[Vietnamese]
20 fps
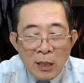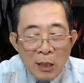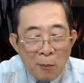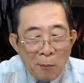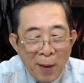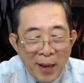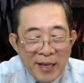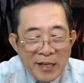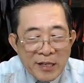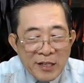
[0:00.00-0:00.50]

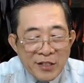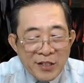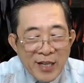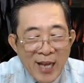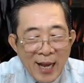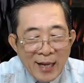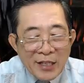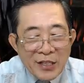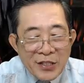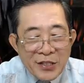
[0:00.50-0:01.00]
Mấy người
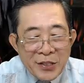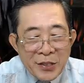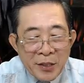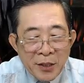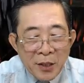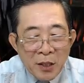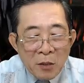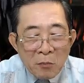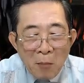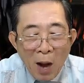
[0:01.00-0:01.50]
các ngươi
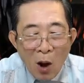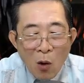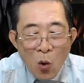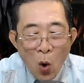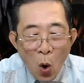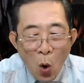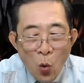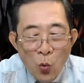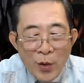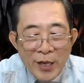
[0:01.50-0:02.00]
bảo
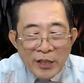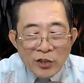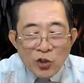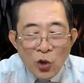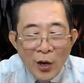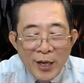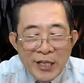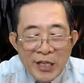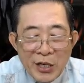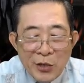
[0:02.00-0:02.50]
hộ nguyên
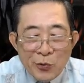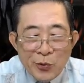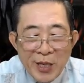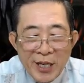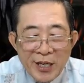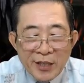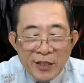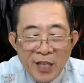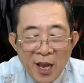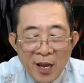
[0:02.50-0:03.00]
soái kiểu
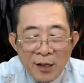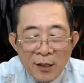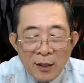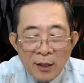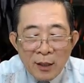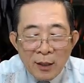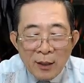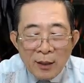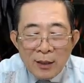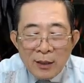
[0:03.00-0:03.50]
gì thế?
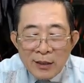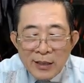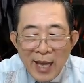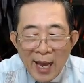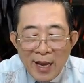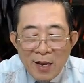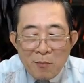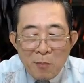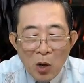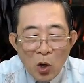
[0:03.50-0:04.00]

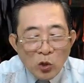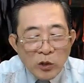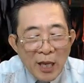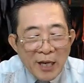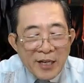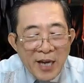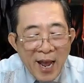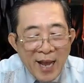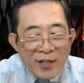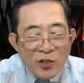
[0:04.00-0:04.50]
Vậy mà có thể
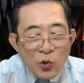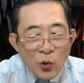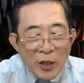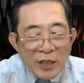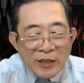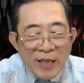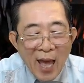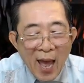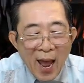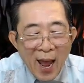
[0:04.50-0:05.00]
để cho người
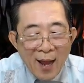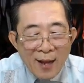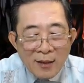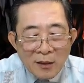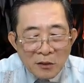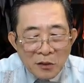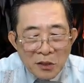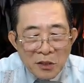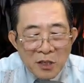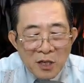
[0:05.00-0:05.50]
ta
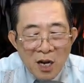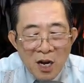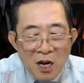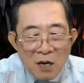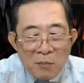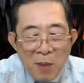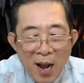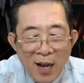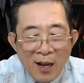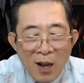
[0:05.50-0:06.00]
thừa cơ
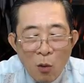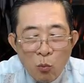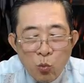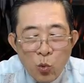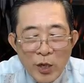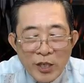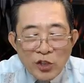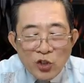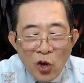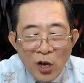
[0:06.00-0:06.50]
bắt cóc
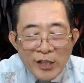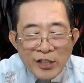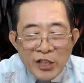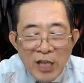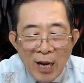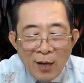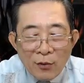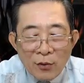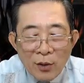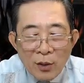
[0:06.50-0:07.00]
nguyên soái
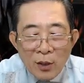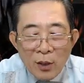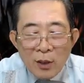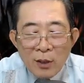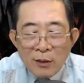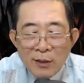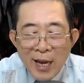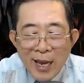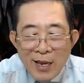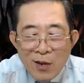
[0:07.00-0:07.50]
sao?
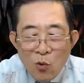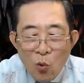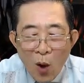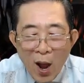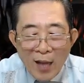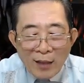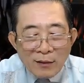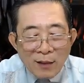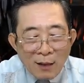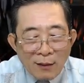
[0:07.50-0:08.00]
Đây
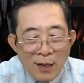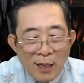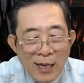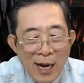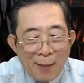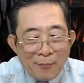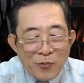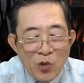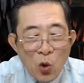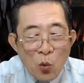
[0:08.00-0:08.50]
quả thật là
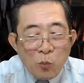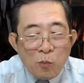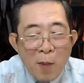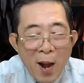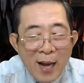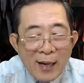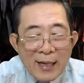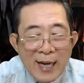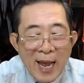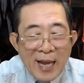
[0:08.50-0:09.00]
làm nhục
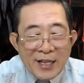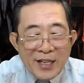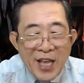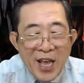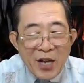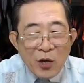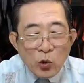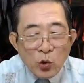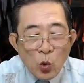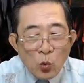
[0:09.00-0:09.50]
bác lang vệ
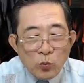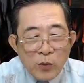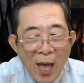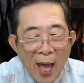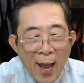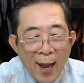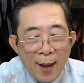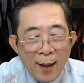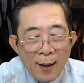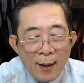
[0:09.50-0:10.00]
của chúng ta.